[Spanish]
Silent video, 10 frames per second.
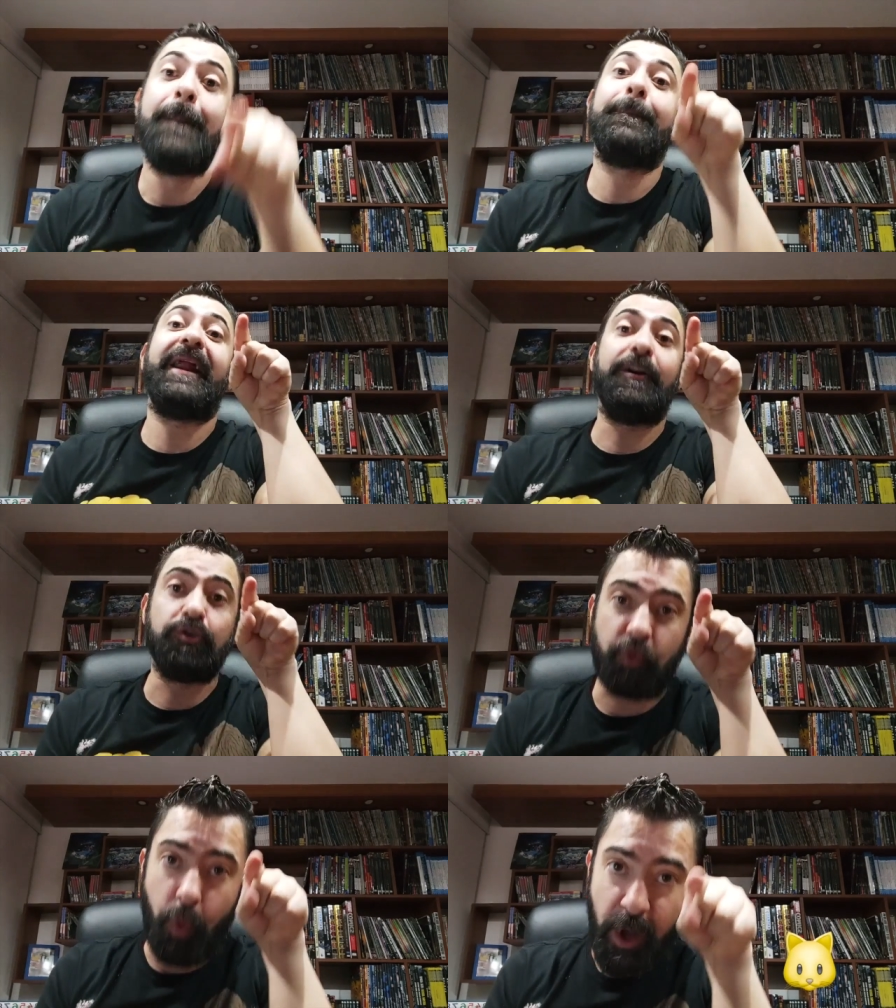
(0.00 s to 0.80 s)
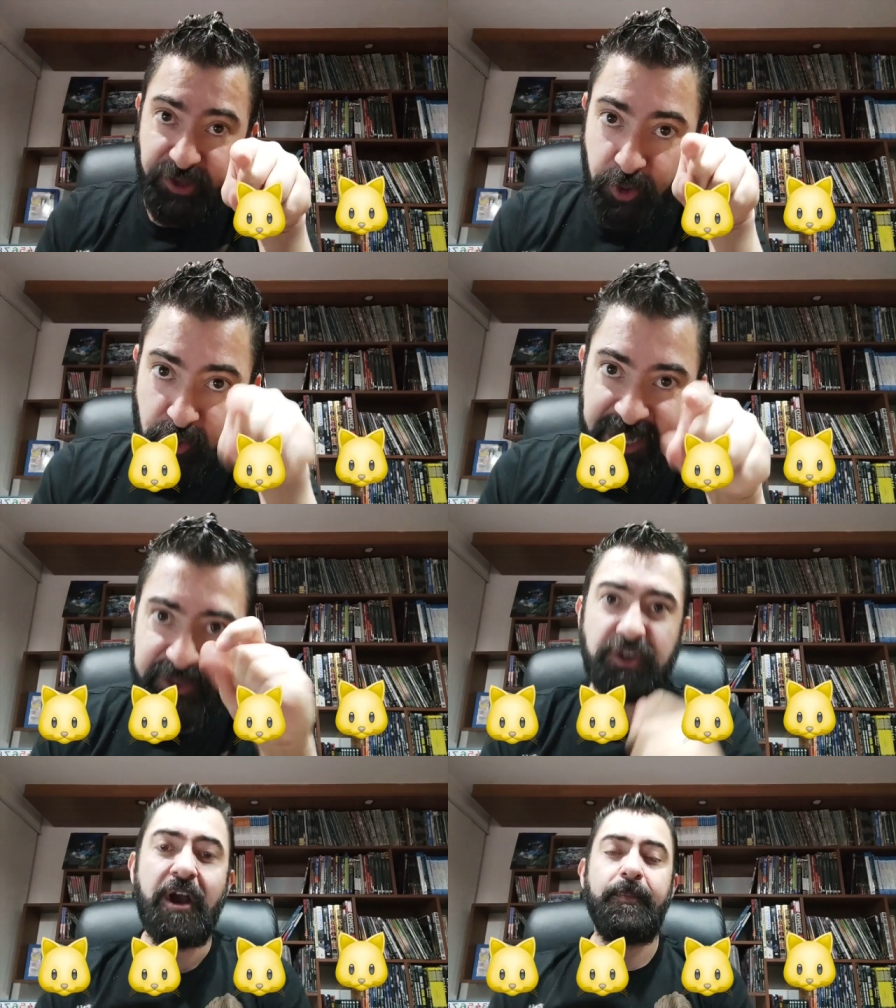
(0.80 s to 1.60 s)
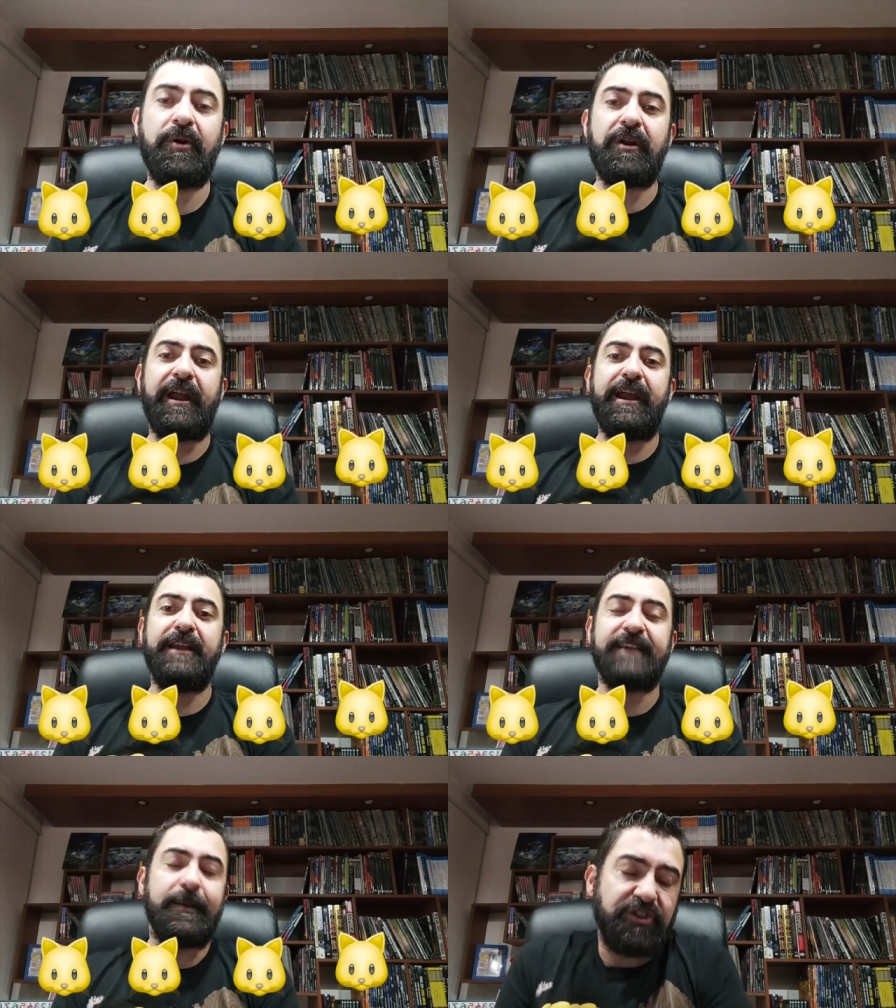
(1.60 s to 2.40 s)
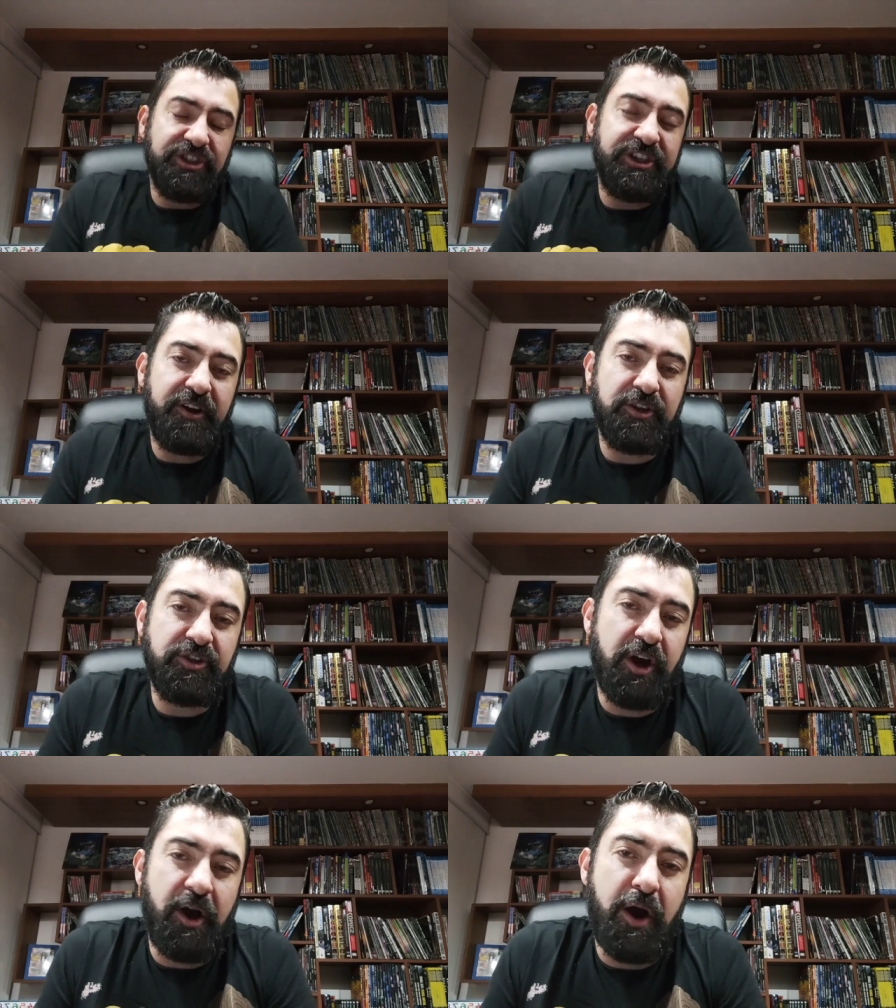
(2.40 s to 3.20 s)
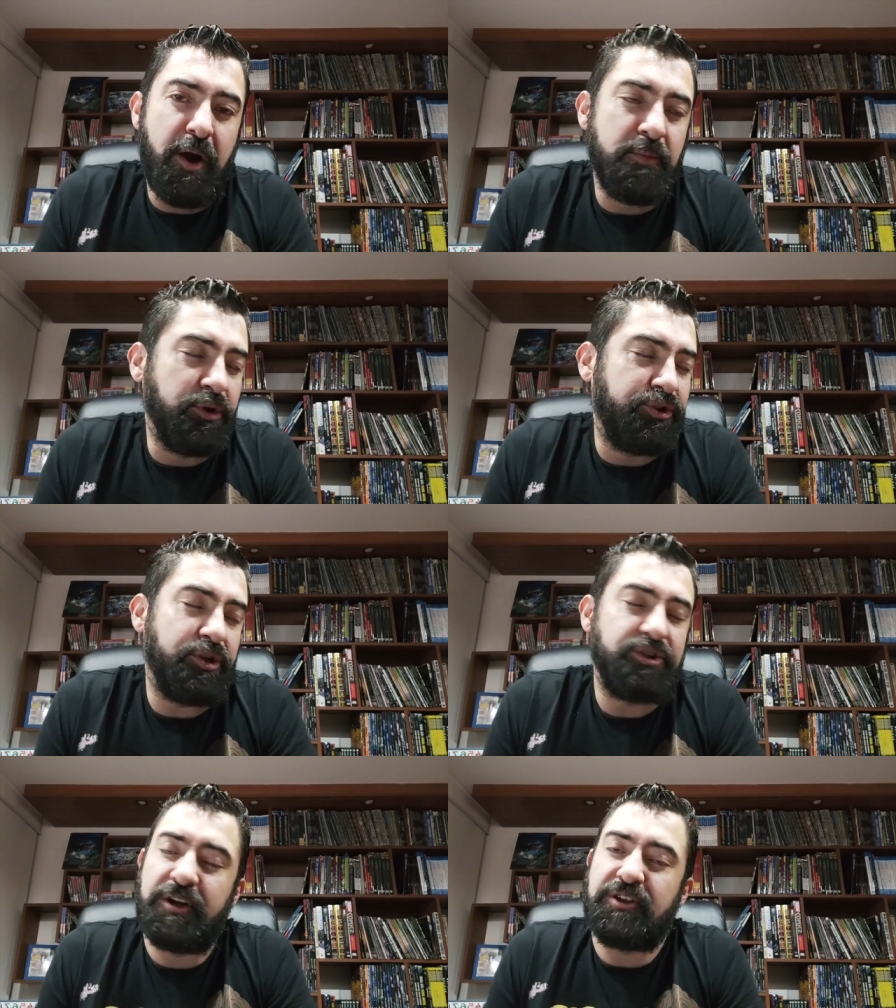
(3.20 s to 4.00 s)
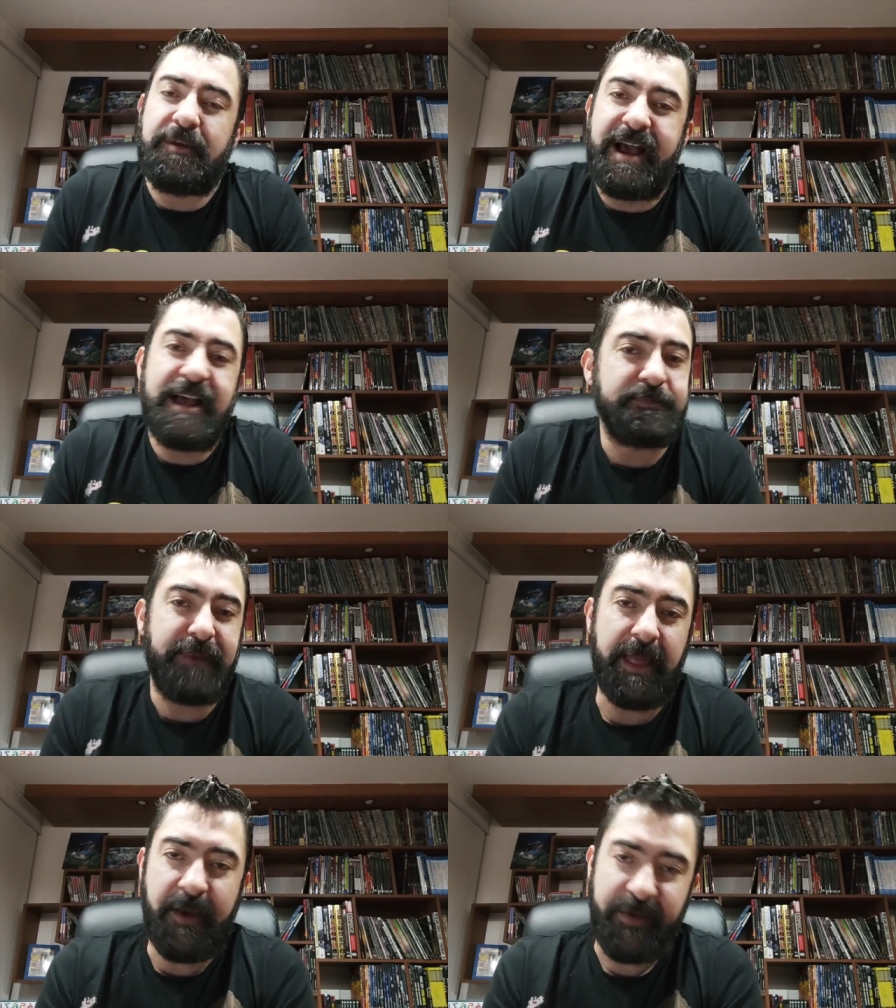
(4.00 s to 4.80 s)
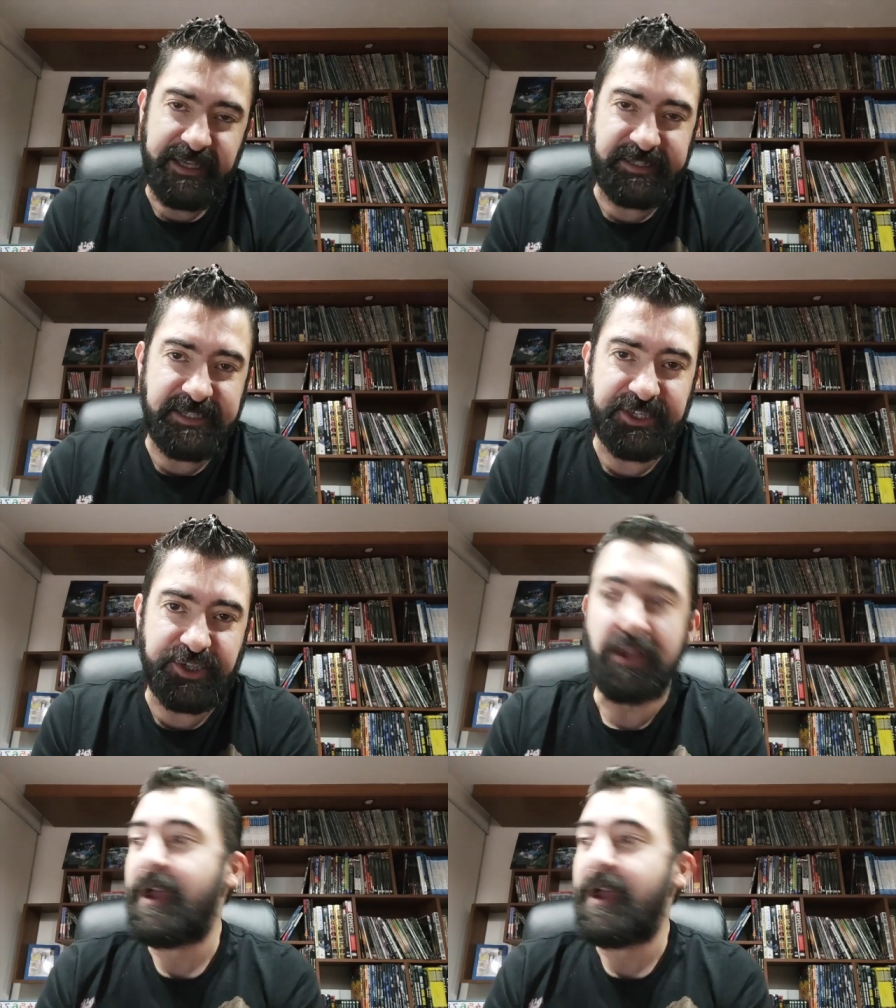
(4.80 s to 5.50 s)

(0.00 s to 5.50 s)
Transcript: para los cuatro gatos, porque seamos sinceros, no muchos de los demás van a ver esta sección,